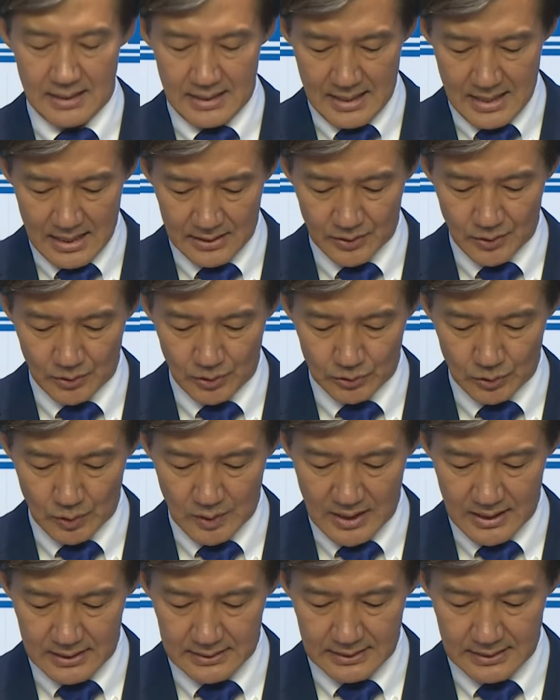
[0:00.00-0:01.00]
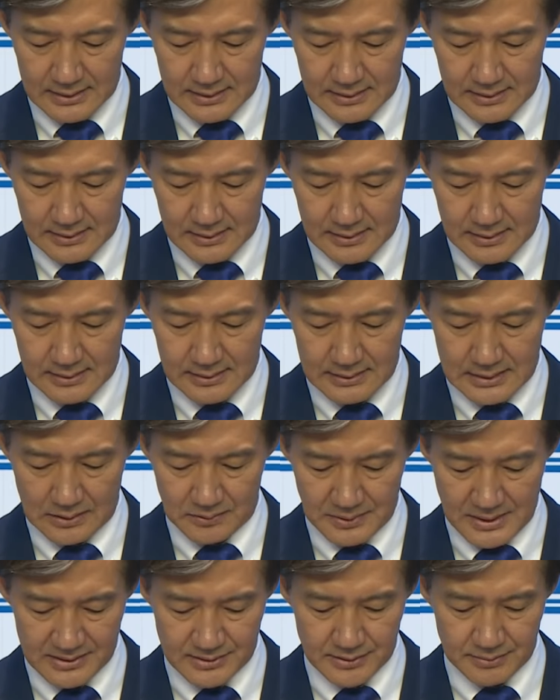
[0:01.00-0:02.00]
학교로 돌아가라.
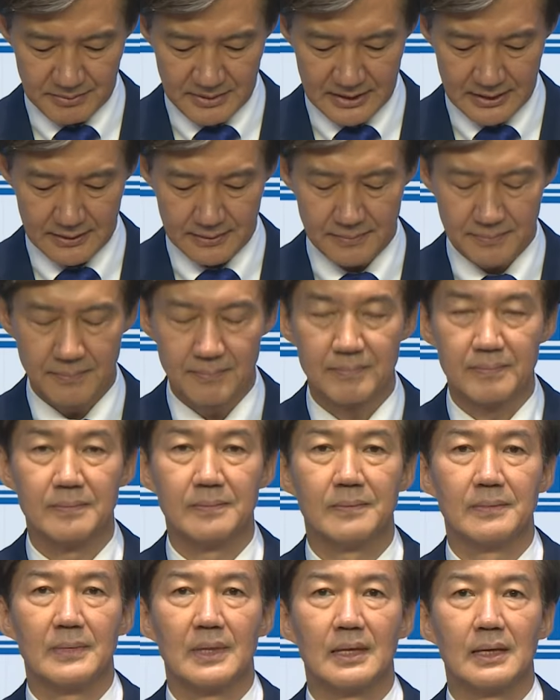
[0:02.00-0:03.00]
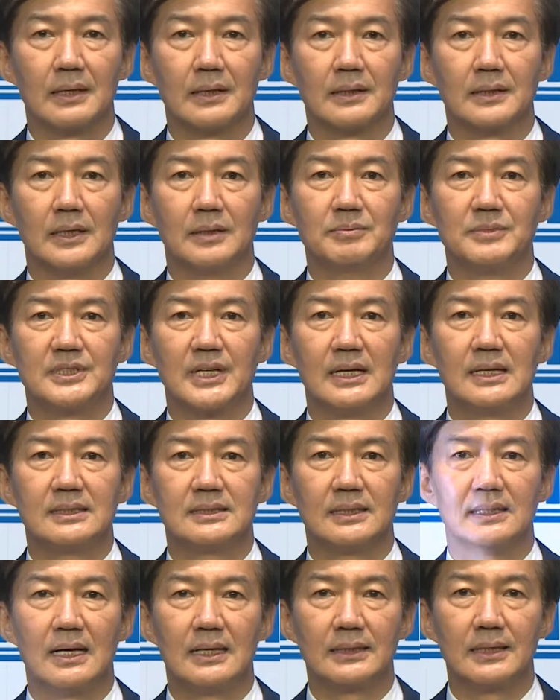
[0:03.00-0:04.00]
라고 했습니다. 검찰
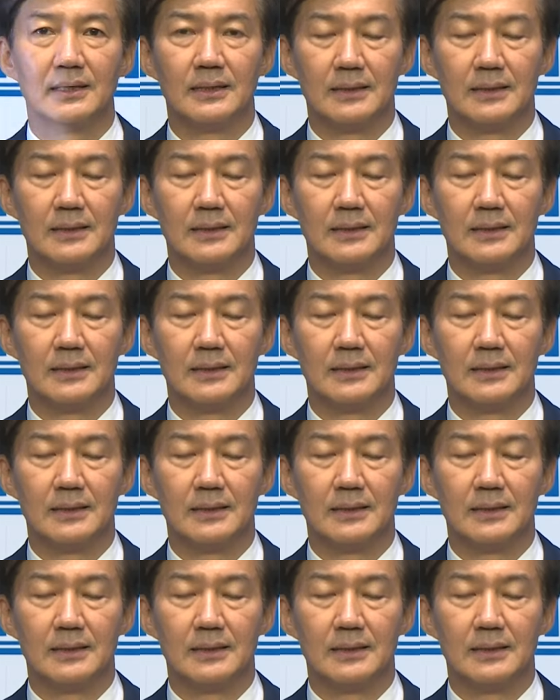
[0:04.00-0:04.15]
저항이